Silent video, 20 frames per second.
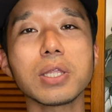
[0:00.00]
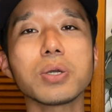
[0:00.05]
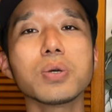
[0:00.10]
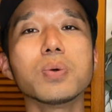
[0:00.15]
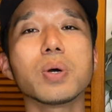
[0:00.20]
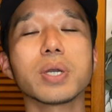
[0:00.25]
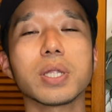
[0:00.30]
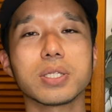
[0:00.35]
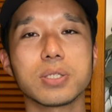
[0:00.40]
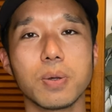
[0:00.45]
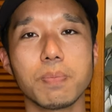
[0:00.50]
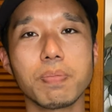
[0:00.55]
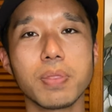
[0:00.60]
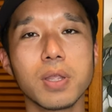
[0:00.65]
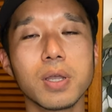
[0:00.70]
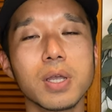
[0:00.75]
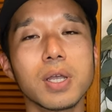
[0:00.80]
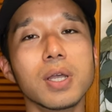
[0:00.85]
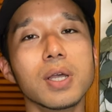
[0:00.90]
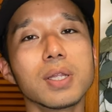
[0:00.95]
てくるわけですよ。
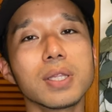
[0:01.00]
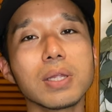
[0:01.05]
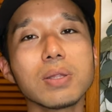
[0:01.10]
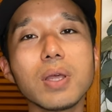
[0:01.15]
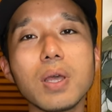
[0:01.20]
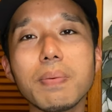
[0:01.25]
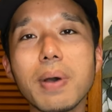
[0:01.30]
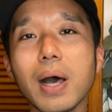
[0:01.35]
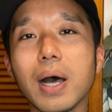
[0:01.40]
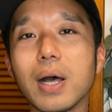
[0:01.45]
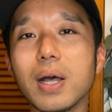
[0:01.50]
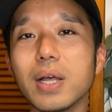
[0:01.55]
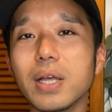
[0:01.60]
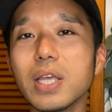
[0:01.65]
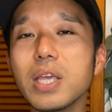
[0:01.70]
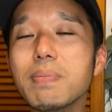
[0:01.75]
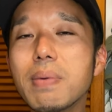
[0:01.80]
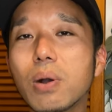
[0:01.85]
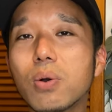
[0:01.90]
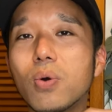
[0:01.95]
例えば、
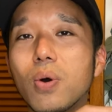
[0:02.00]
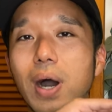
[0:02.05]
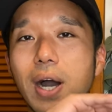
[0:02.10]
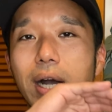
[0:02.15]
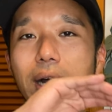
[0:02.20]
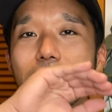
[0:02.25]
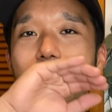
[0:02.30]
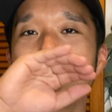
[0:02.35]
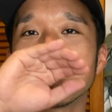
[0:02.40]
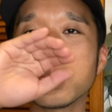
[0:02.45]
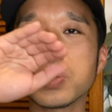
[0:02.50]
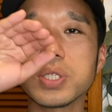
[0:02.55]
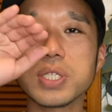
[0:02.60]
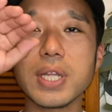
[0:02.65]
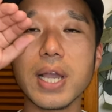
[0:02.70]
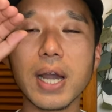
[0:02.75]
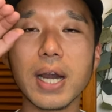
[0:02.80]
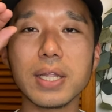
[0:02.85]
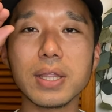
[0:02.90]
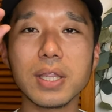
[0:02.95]
今こう上がり調子
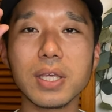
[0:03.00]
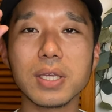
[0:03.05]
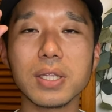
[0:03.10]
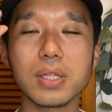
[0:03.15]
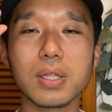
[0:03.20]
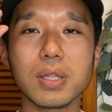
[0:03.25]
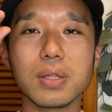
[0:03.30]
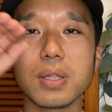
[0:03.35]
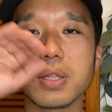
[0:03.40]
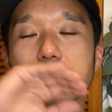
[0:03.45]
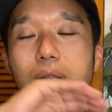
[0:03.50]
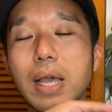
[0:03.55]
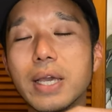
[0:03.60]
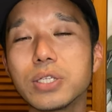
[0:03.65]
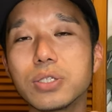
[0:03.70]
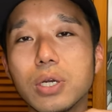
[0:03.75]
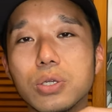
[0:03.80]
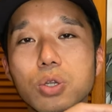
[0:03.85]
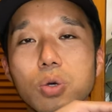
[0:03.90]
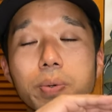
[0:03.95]
に上がって体
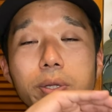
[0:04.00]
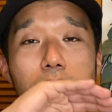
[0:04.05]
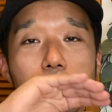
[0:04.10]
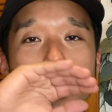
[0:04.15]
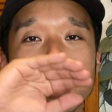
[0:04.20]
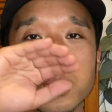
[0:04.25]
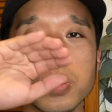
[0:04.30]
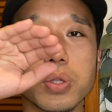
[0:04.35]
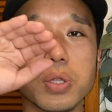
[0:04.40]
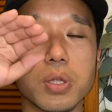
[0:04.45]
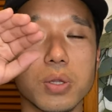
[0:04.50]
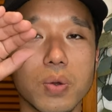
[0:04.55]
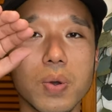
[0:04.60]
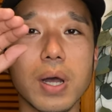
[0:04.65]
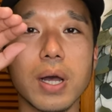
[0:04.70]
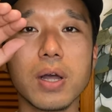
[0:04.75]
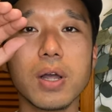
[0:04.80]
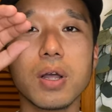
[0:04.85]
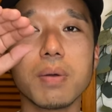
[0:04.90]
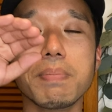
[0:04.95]
重が伸びてる人っていうの
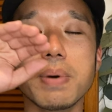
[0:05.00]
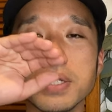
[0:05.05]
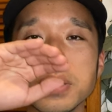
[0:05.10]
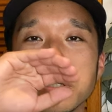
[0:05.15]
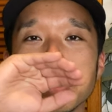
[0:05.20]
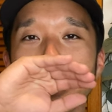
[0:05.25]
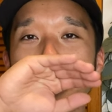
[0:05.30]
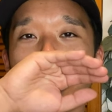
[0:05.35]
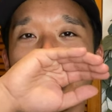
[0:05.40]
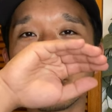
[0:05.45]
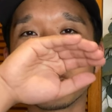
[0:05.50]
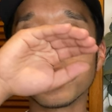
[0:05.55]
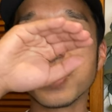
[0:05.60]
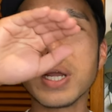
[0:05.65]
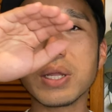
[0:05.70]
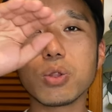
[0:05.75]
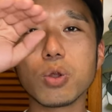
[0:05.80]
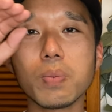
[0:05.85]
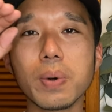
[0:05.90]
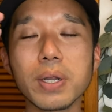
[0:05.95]
は、まずこれ
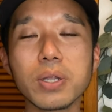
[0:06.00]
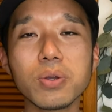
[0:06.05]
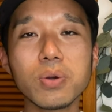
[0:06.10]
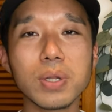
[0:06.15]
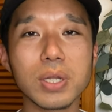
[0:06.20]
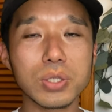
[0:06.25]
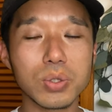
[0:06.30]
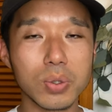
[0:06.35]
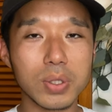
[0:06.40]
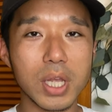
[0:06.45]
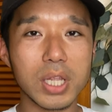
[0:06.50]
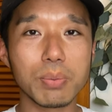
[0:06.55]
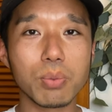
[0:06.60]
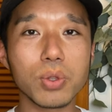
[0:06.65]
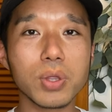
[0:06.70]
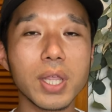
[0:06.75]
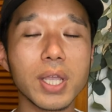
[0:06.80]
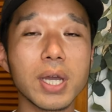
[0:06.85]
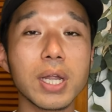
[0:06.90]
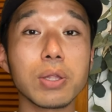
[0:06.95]
が止まるような状態に
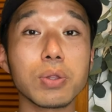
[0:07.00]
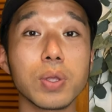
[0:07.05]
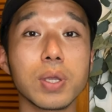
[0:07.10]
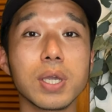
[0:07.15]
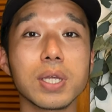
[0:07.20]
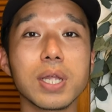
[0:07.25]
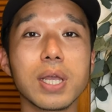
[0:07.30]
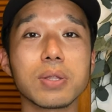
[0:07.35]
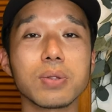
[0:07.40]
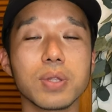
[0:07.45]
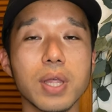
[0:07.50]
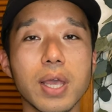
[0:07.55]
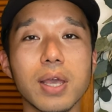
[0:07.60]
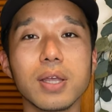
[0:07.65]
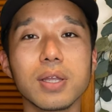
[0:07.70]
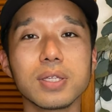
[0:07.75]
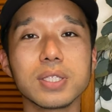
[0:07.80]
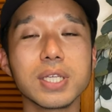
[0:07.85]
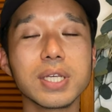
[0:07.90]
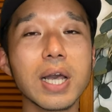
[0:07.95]
持っていかないといけないの
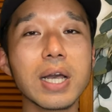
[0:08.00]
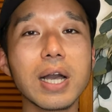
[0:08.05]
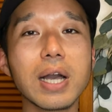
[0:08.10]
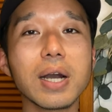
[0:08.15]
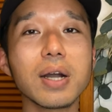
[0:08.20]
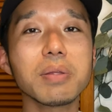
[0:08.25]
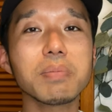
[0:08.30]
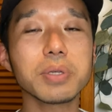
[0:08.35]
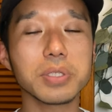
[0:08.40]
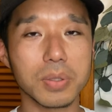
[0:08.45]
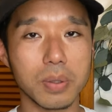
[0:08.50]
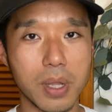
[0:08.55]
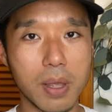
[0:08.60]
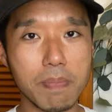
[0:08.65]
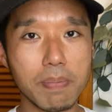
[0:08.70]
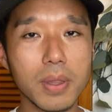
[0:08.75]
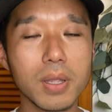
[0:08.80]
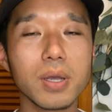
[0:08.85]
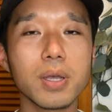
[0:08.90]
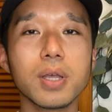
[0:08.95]
で、時間がかかりますよ
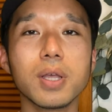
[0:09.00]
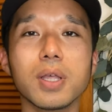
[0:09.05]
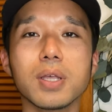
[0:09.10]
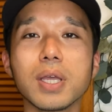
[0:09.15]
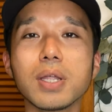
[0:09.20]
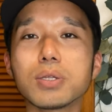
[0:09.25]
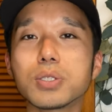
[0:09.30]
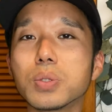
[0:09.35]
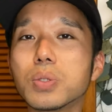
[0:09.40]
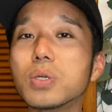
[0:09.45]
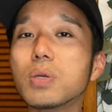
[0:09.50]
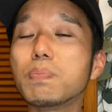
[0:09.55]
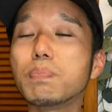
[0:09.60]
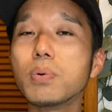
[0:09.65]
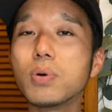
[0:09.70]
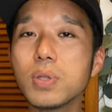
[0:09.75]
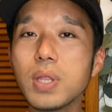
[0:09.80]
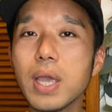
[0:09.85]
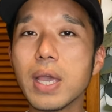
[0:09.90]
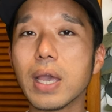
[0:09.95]
ね。けどその一
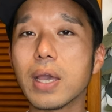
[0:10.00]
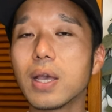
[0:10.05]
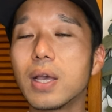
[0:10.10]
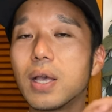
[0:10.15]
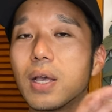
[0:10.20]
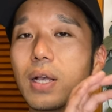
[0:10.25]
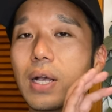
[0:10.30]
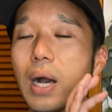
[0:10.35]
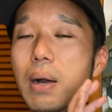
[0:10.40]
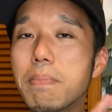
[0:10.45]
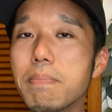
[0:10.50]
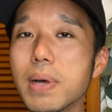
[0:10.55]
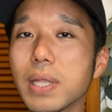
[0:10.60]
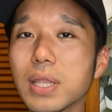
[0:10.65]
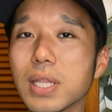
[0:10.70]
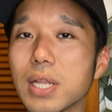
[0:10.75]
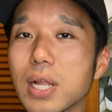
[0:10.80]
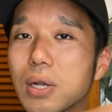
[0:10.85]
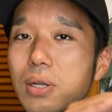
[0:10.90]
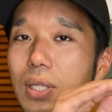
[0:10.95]
方で、頑
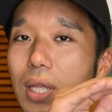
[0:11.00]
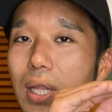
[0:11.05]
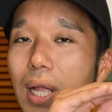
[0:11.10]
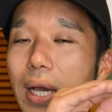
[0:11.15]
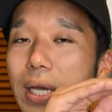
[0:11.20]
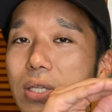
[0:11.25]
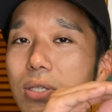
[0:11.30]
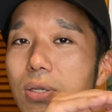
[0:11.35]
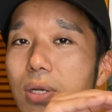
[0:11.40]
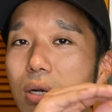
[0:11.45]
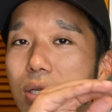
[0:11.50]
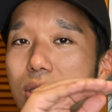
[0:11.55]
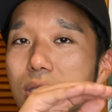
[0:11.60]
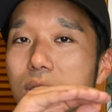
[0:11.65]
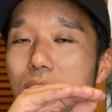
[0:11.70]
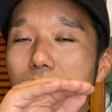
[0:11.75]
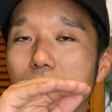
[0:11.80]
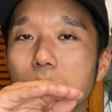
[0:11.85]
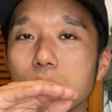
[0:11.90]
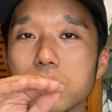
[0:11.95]
張ってなくて体重が
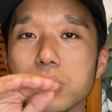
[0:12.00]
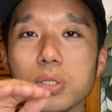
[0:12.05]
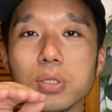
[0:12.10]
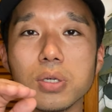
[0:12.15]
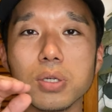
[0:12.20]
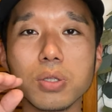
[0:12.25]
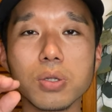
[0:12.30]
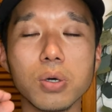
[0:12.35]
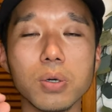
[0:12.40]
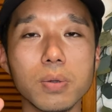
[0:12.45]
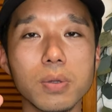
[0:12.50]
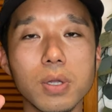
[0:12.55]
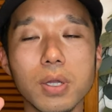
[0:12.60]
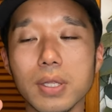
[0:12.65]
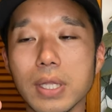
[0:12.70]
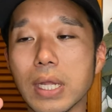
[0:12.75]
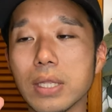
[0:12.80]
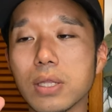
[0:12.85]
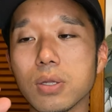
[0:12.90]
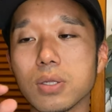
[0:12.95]
普通にこうずっと、
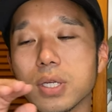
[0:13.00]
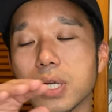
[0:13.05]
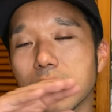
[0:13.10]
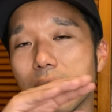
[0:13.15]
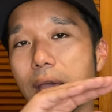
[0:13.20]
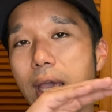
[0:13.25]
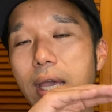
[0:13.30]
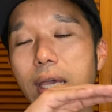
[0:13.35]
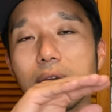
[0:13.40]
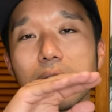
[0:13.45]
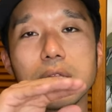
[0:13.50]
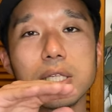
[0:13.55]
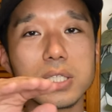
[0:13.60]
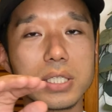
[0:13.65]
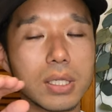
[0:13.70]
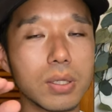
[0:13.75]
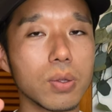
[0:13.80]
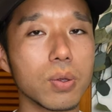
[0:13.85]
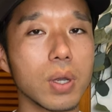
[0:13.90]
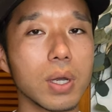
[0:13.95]
なんていうんですかね、平均
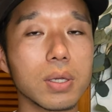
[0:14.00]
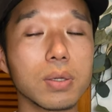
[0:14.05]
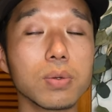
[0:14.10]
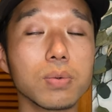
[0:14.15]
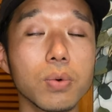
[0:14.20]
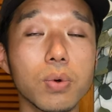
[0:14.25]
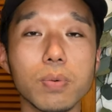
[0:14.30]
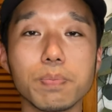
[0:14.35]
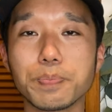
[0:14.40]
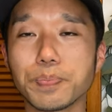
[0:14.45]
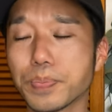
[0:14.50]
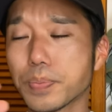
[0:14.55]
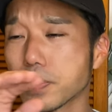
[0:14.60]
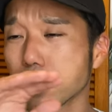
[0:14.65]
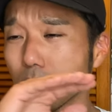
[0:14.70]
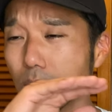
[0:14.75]
値というか、を